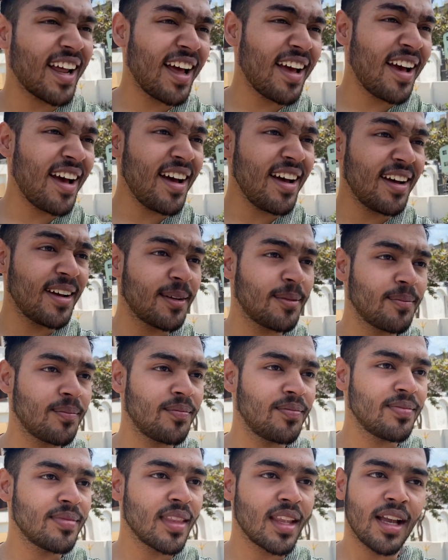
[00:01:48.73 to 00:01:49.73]

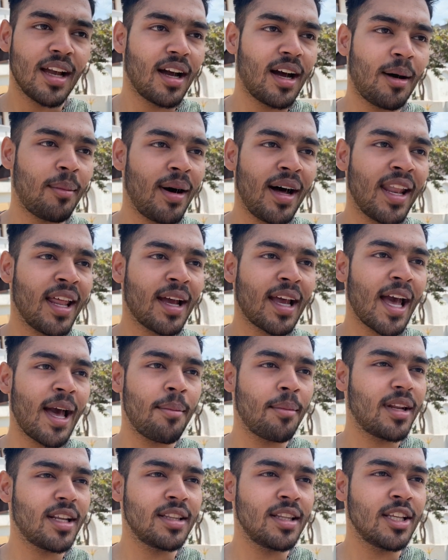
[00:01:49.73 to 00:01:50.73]
है हमारे
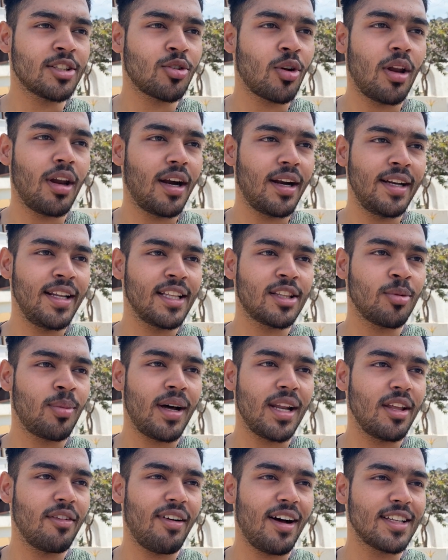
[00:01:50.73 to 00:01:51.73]
कैमरे इतने सॉलिड नहीं
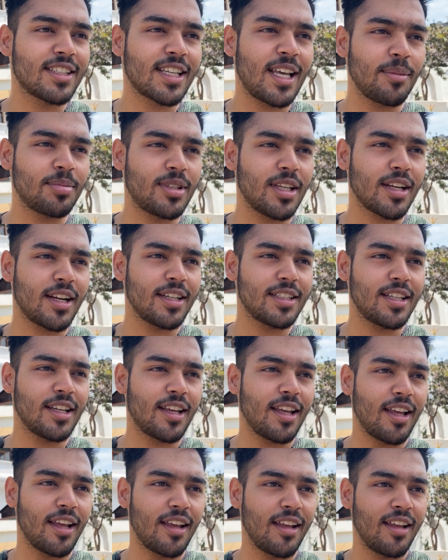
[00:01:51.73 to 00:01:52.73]
तुम्हारी आवाज़ कैप्चर कर
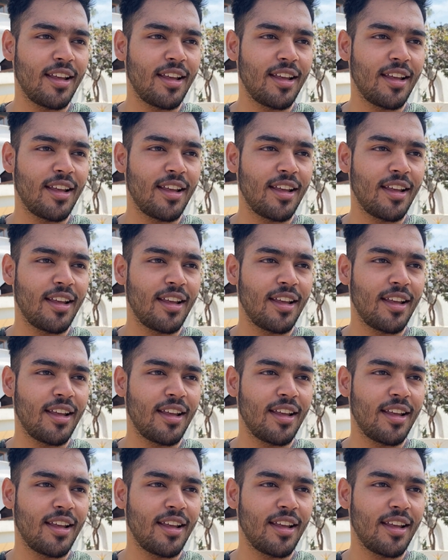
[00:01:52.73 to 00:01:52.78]
सके